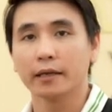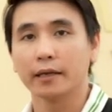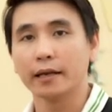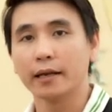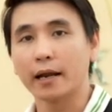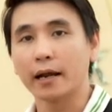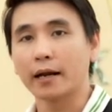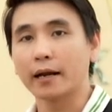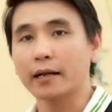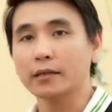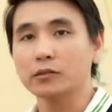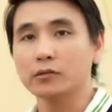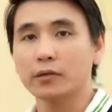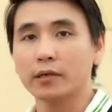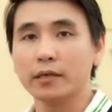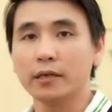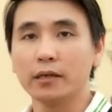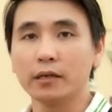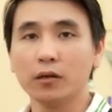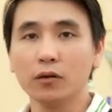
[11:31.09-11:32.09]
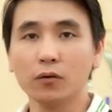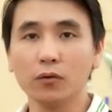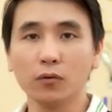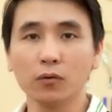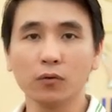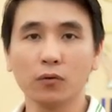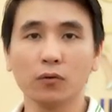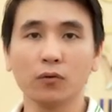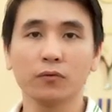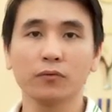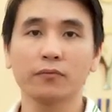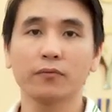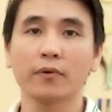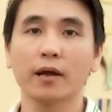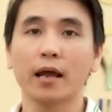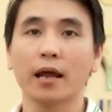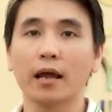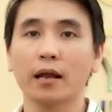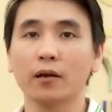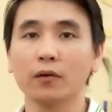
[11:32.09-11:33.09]
Kỳ Lân Luxury luôn
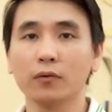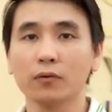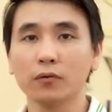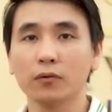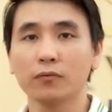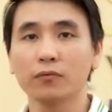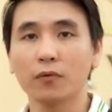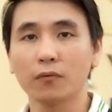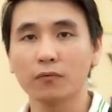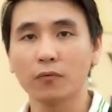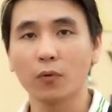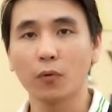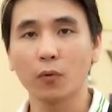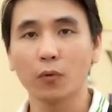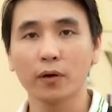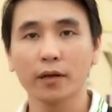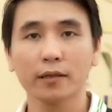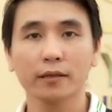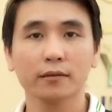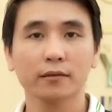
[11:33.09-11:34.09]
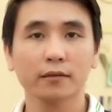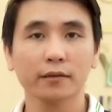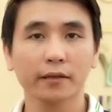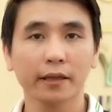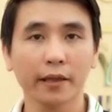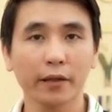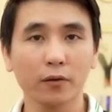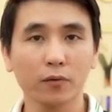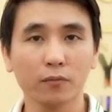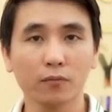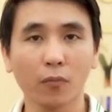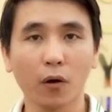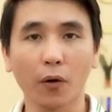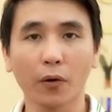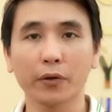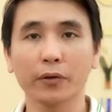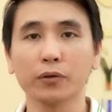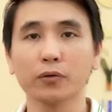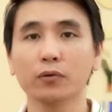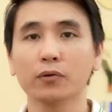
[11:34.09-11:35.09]
luôn phục vụ khách theo
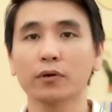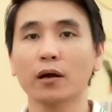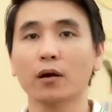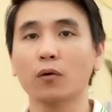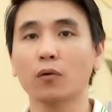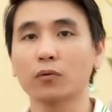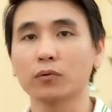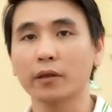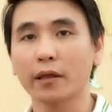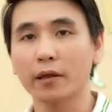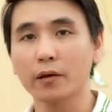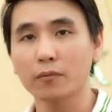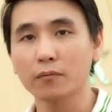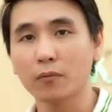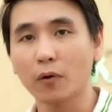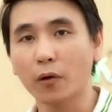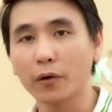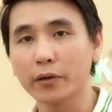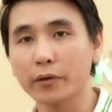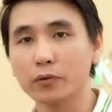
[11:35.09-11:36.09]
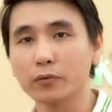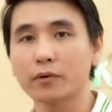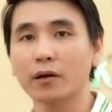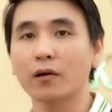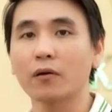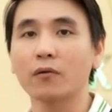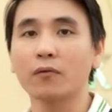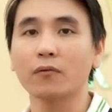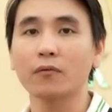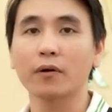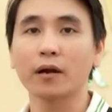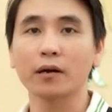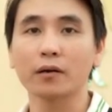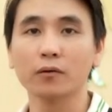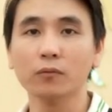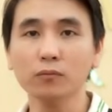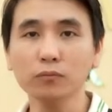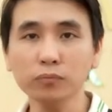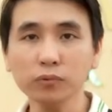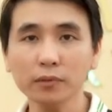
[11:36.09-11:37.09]
mọi nhu cầu, theo mọi yêu cầu và
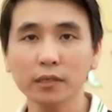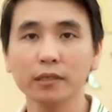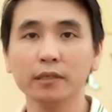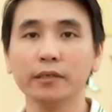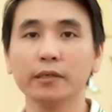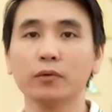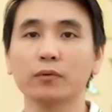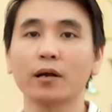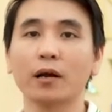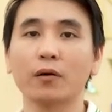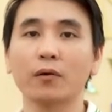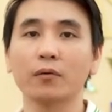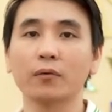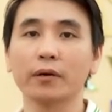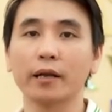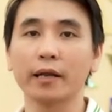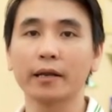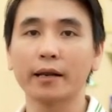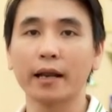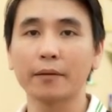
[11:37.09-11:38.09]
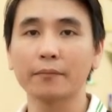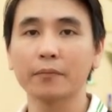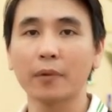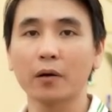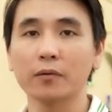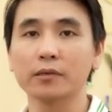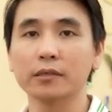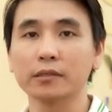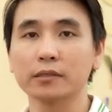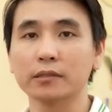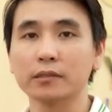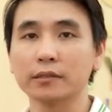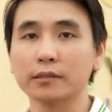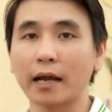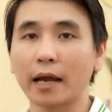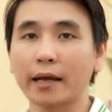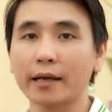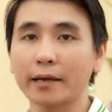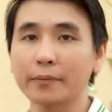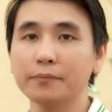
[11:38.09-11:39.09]
đúng như yêu cầu để đảm bảo được sự
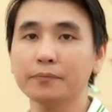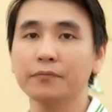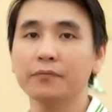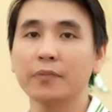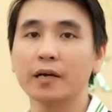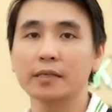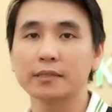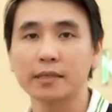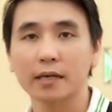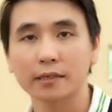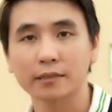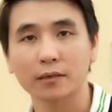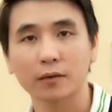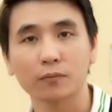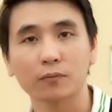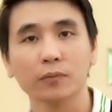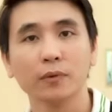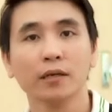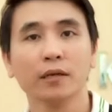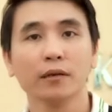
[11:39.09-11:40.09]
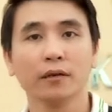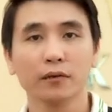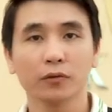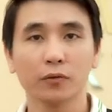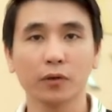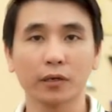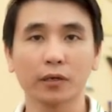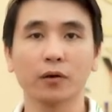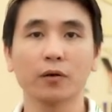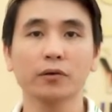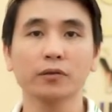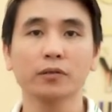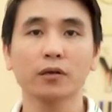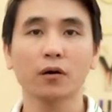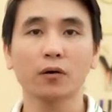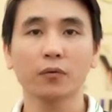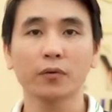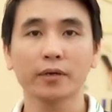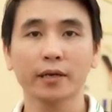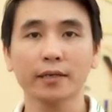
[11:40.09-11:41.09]
đẳng cấp và sang trọng tuyệt đối
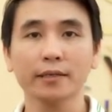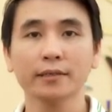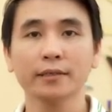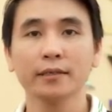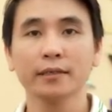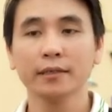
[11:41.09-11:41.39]
cho quý khách.